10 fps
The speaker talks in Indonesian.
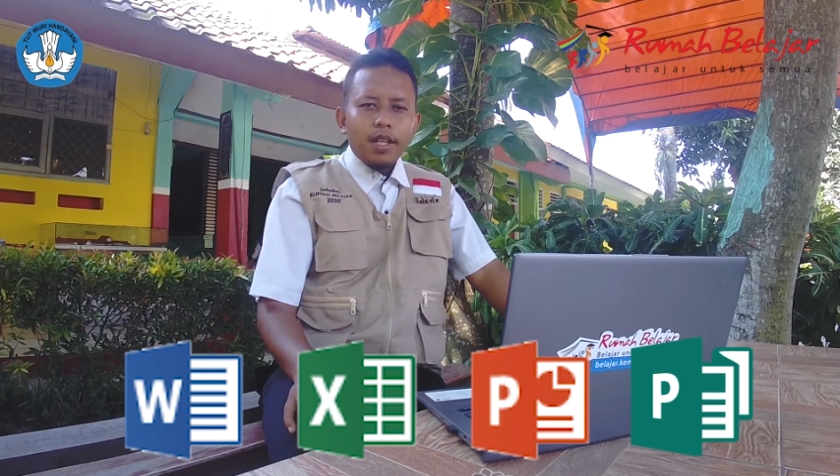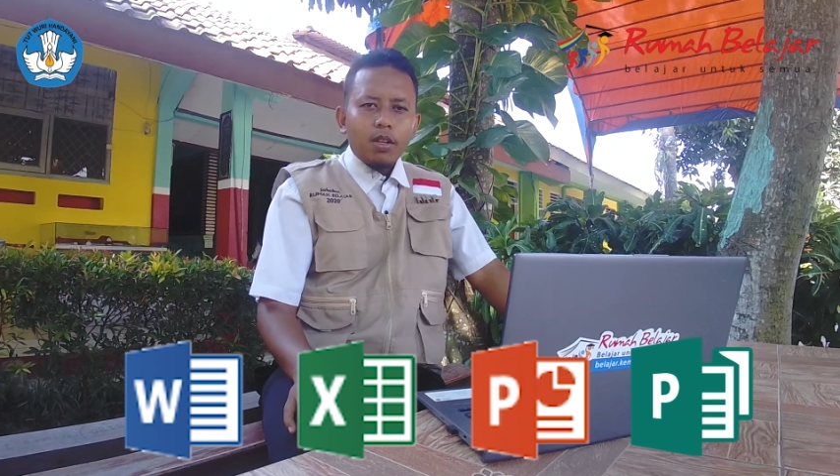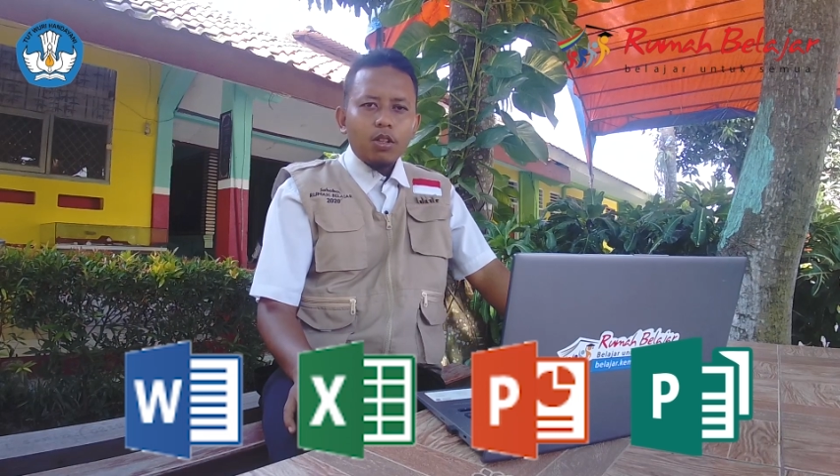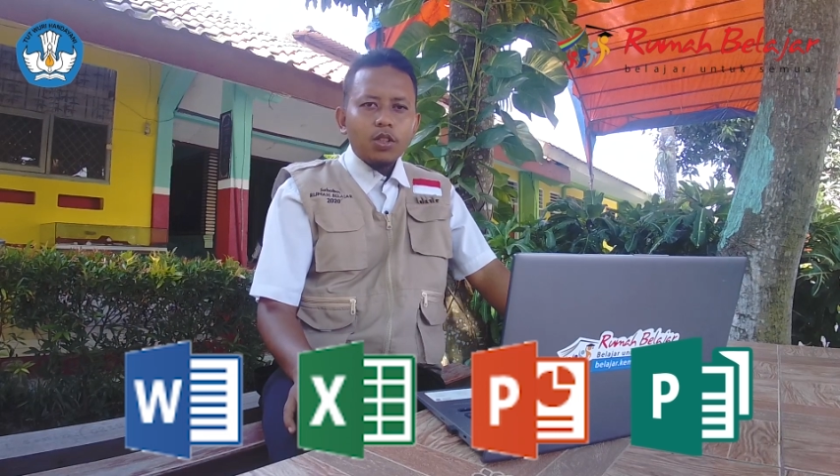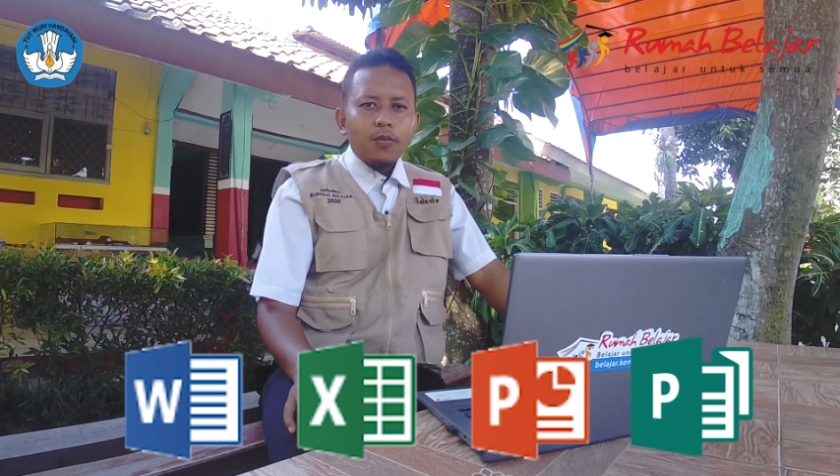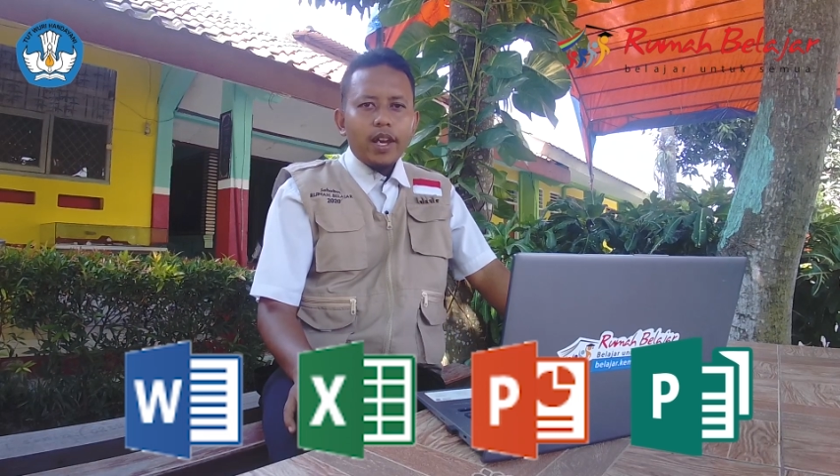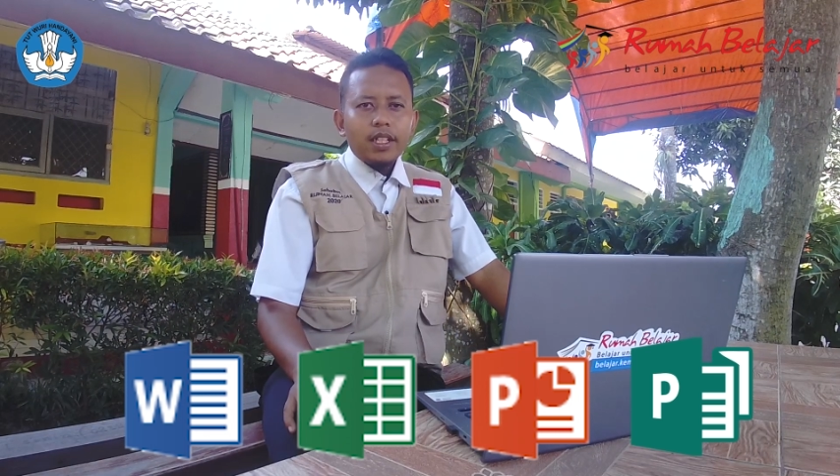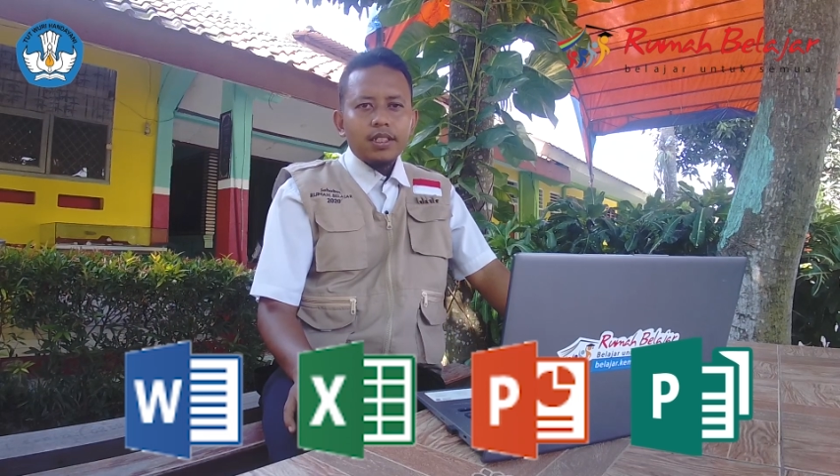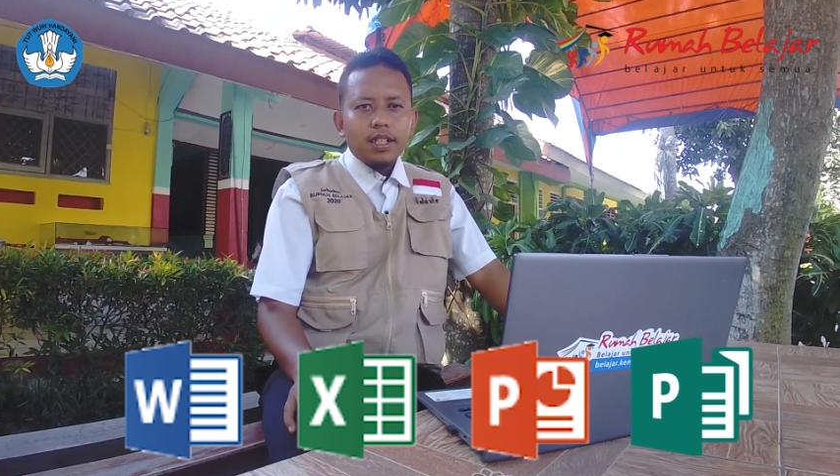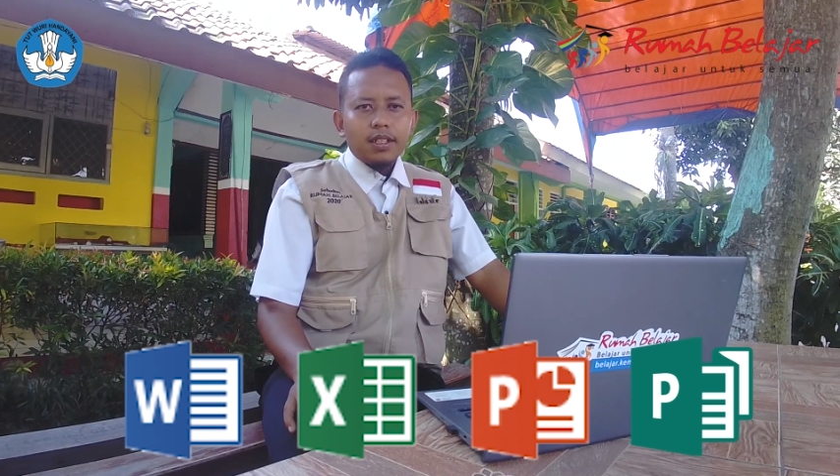Microsoft
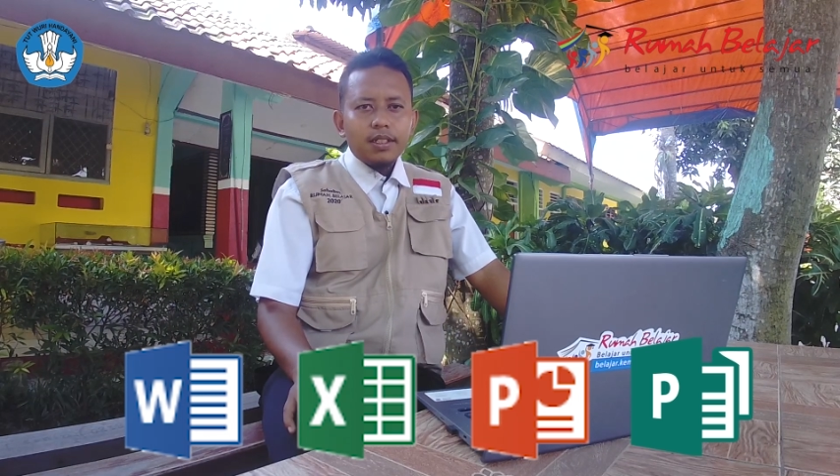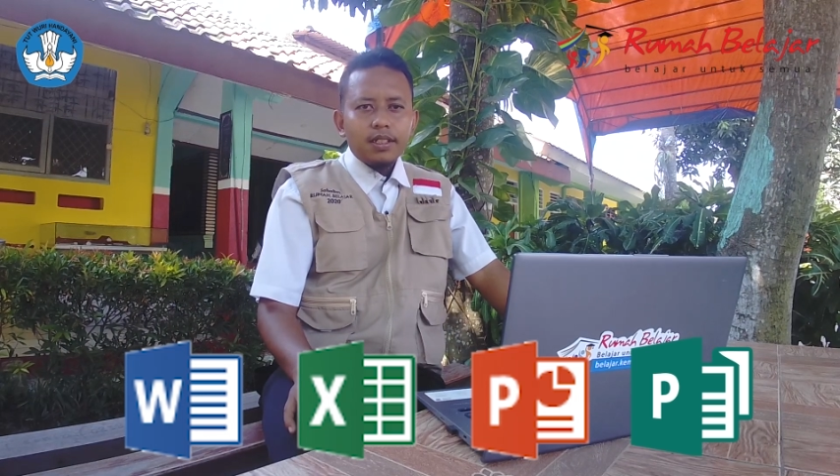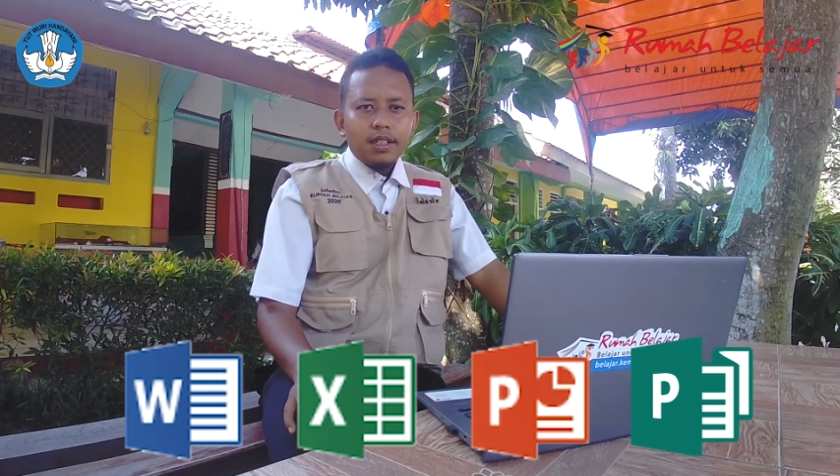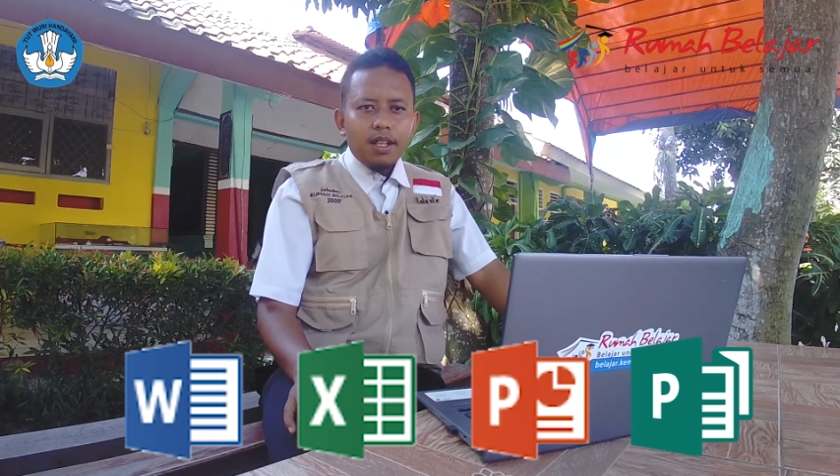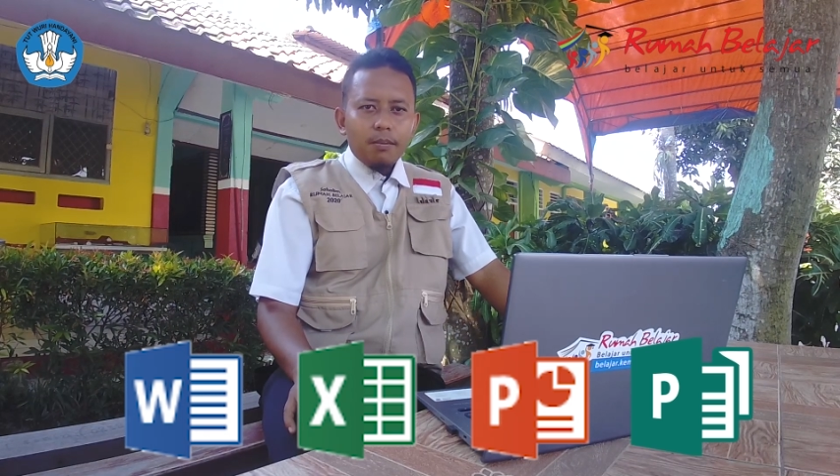Excel,